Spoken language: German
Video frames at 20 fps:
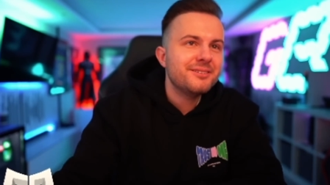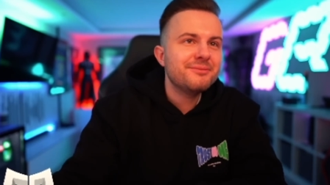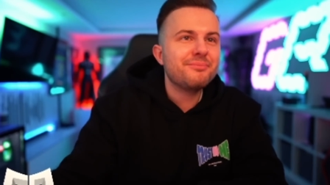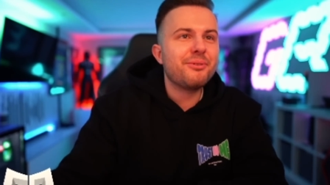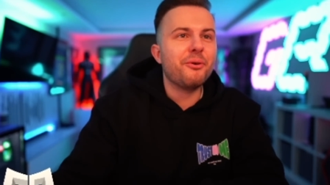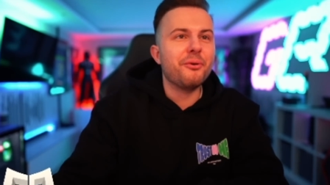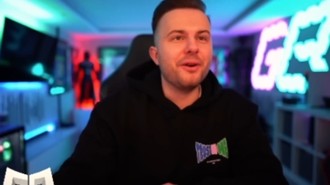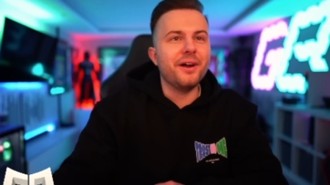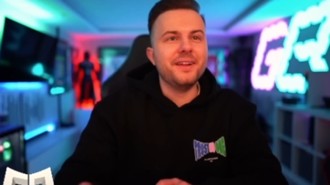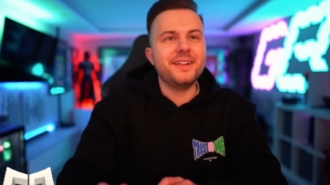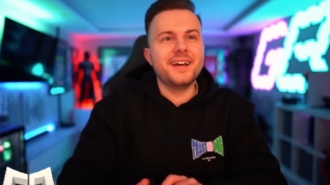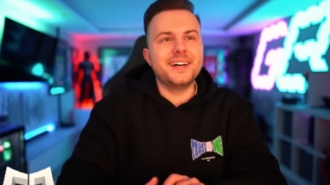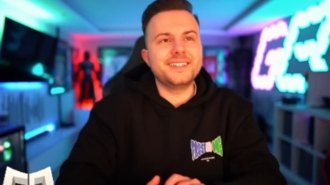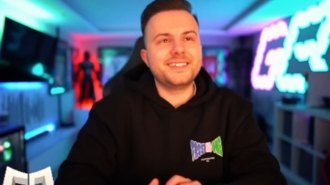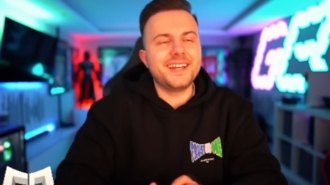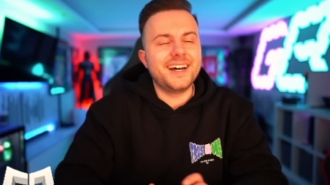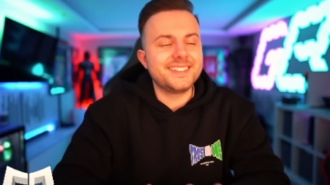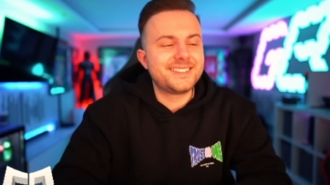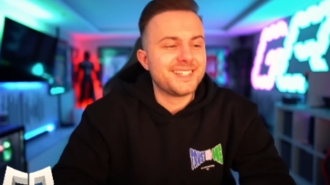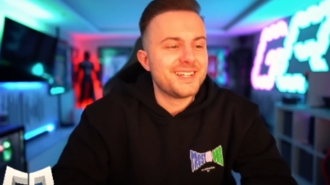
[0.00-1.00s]
Bruder, das,
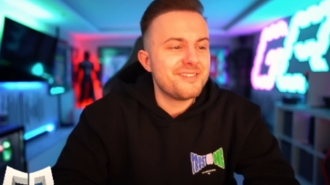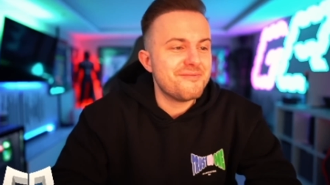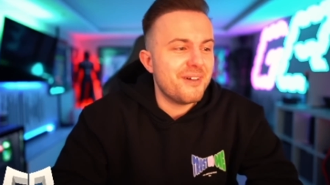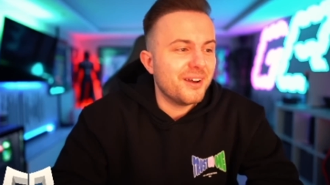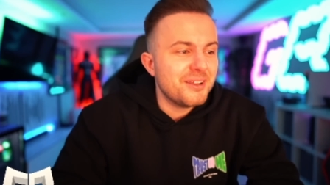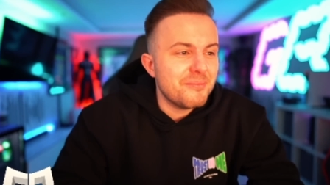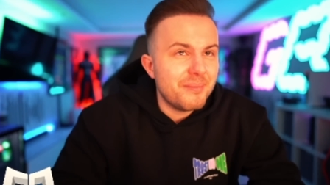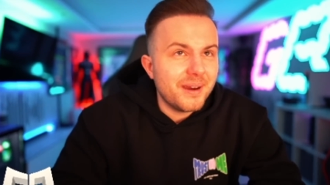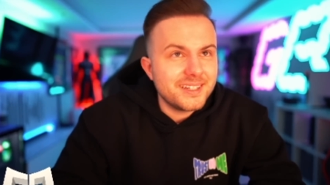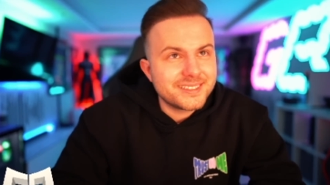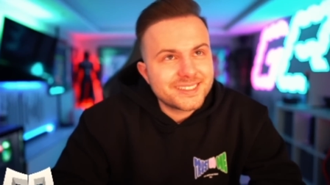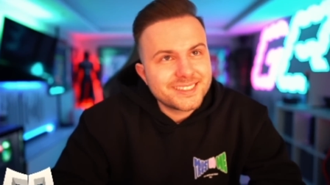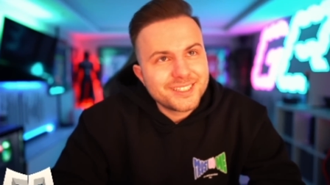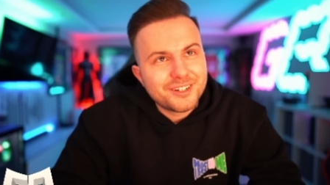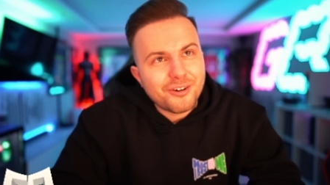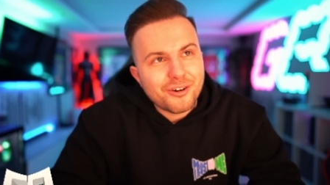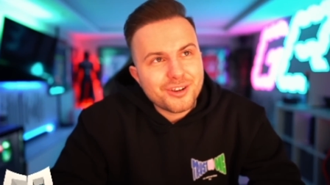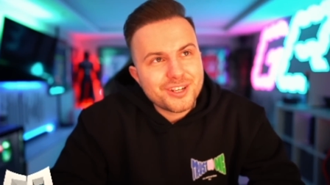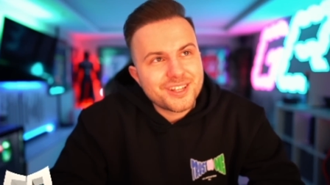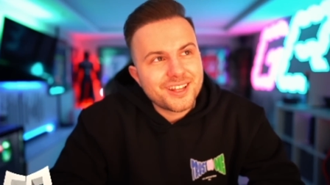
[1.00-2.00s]
das sind immer die besten
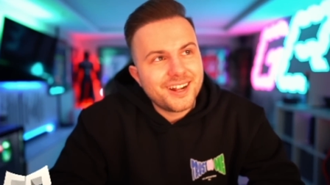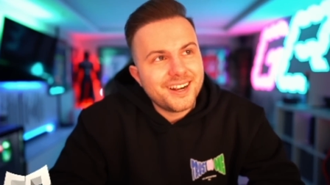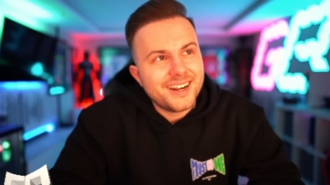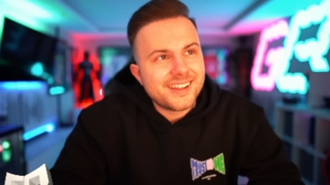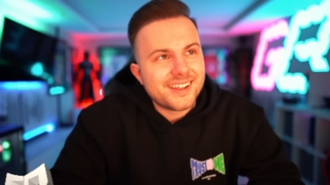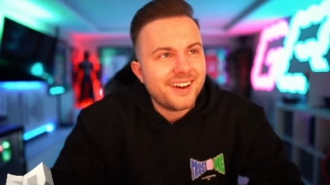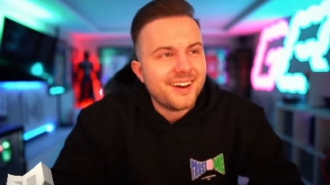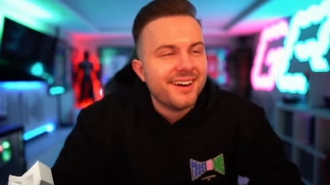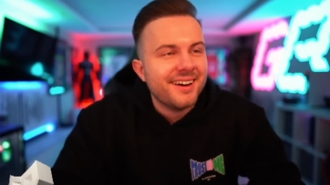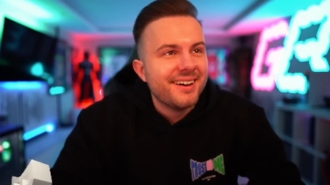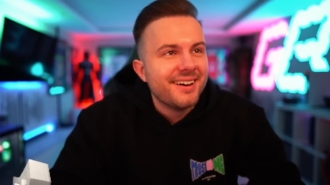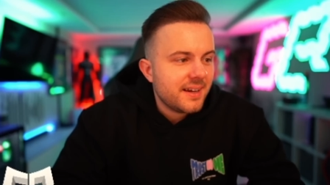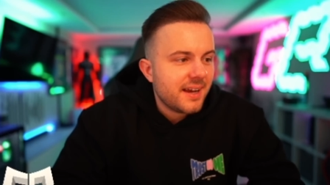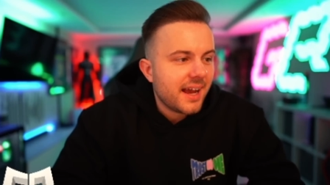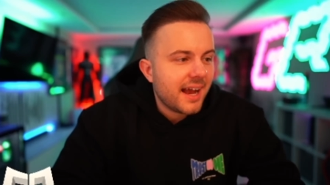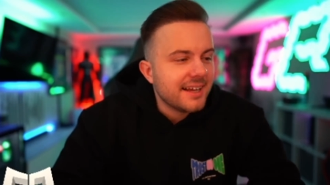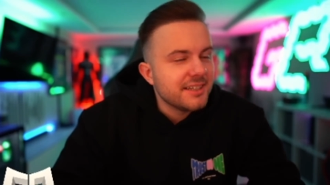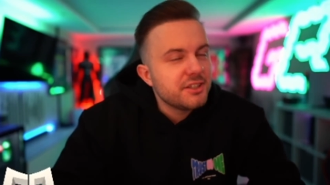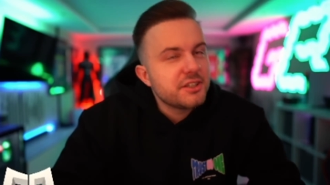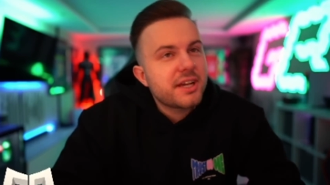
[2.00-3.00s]
Gerüchte, Alter.
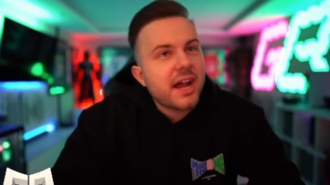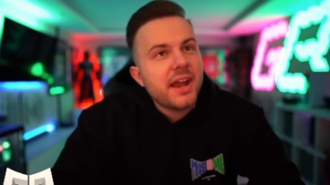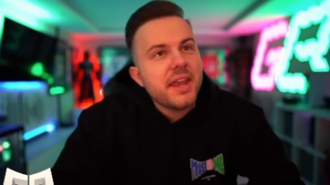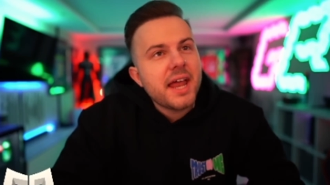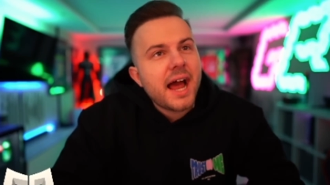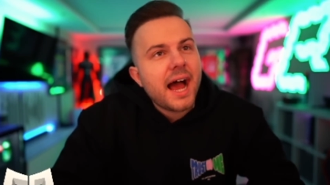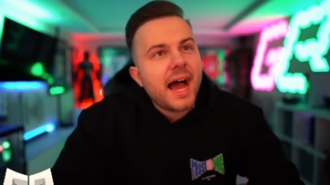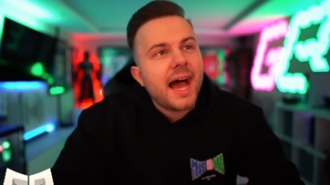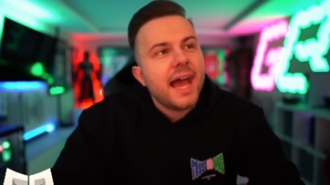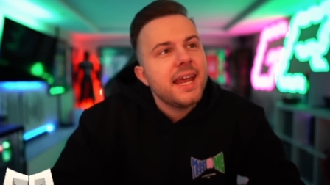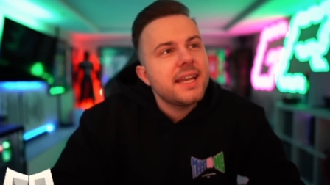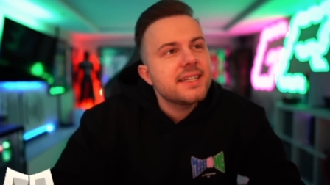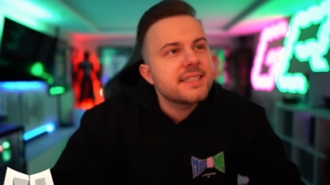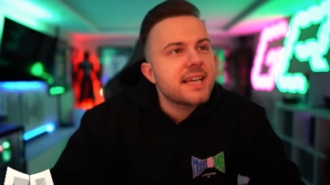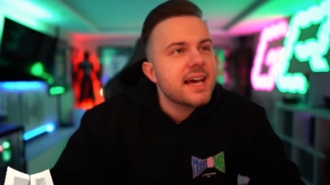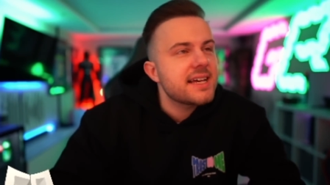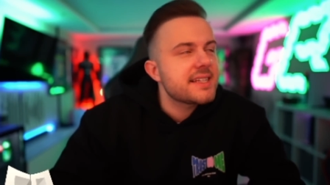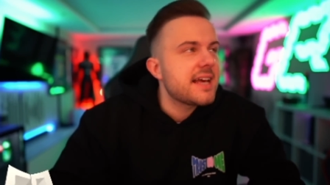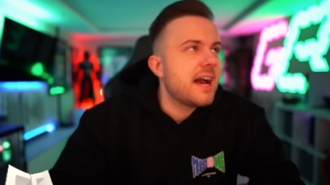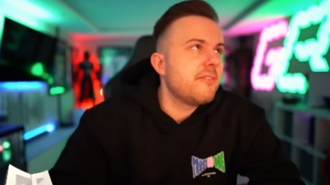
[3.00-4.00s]
Also ich kann dir eine
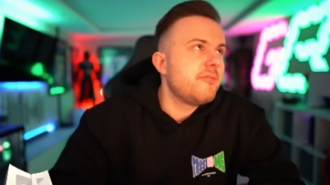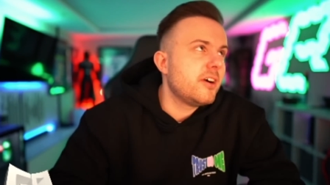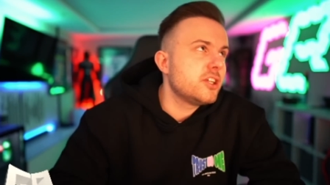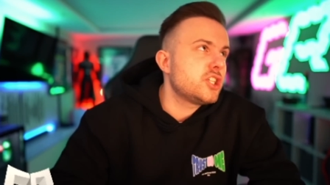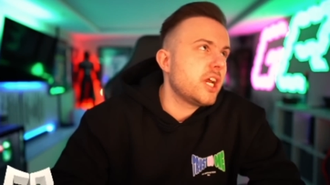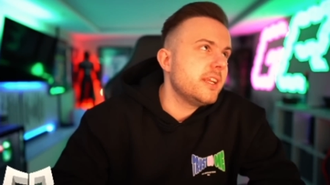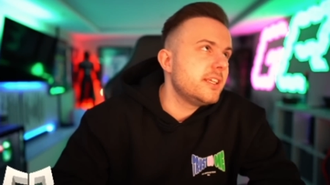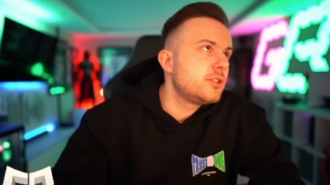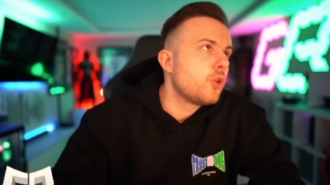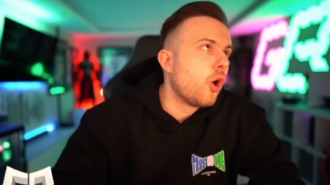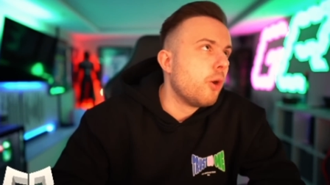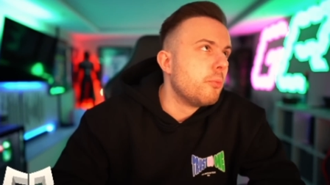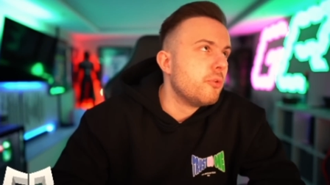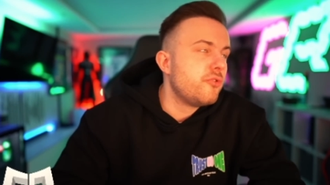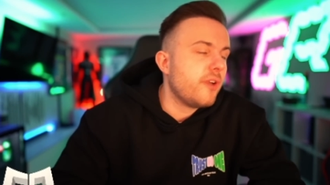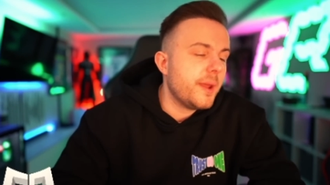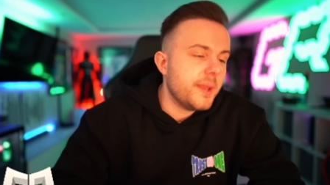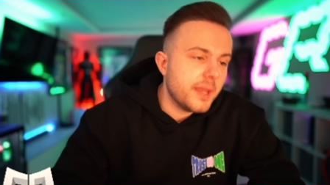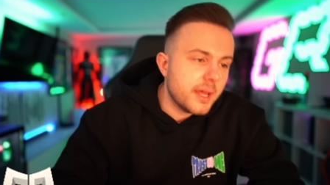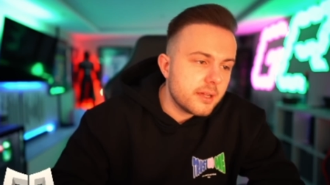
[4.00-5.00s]
Sache sagen, wahrscheinlich
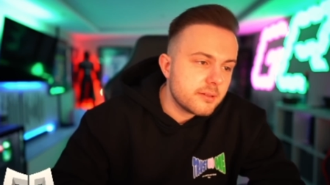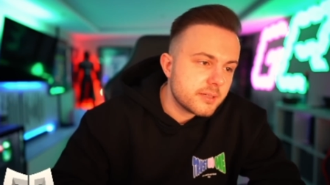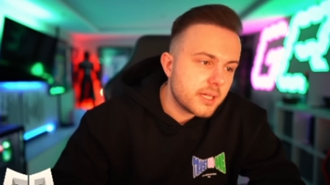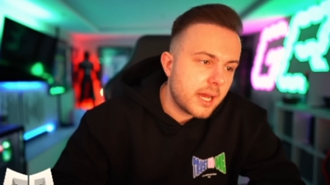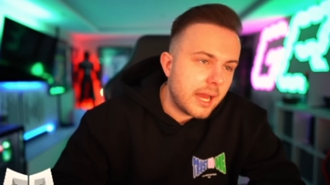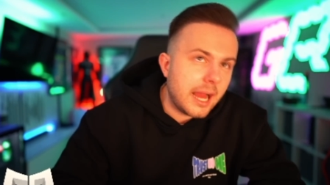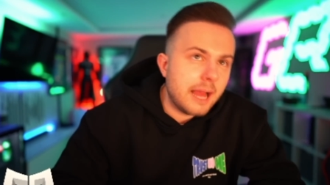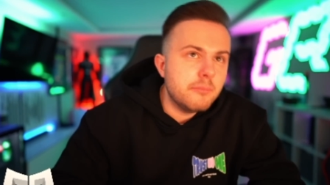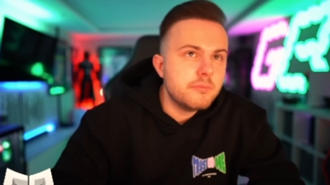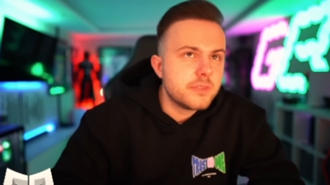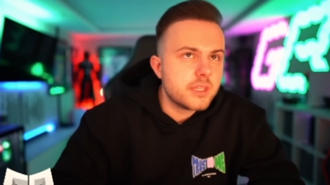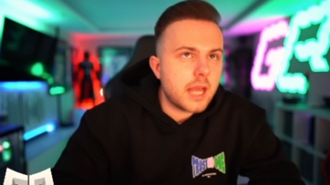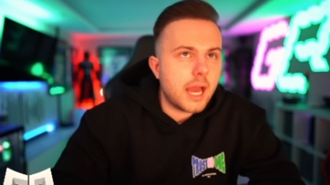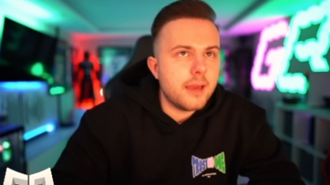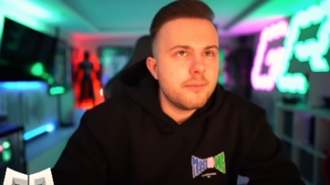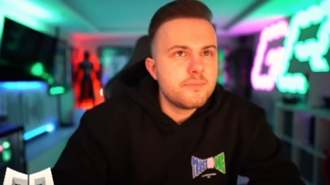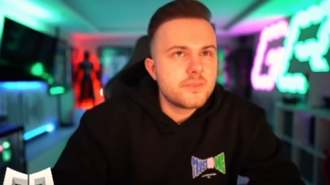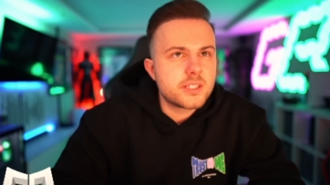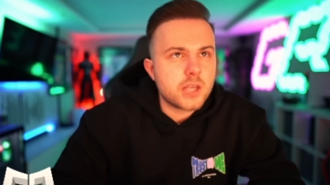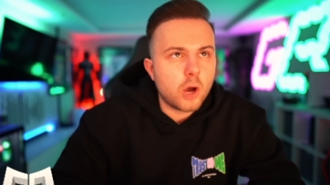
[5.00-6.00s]
Dortmund-Fan, ne? Ein,
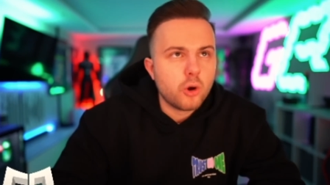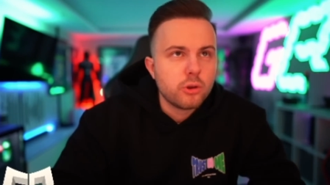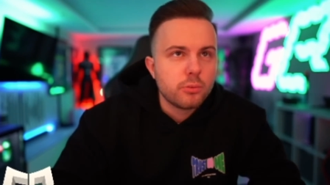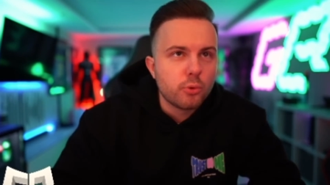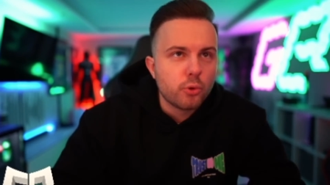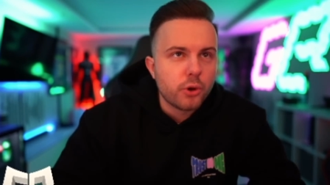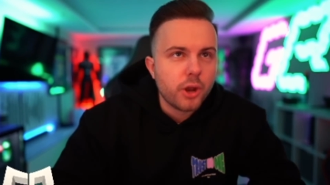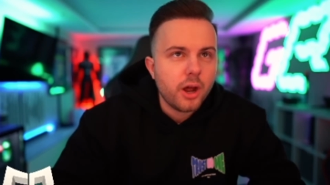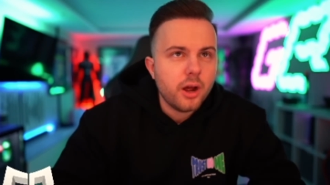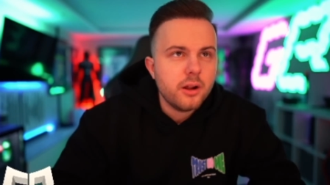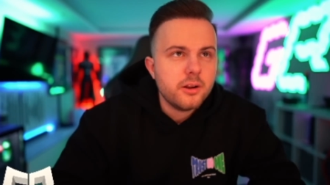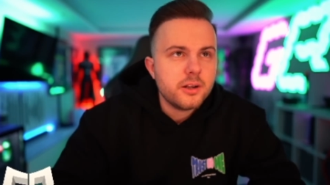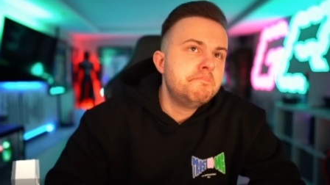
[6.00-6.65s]
ein Zaui-Bruder.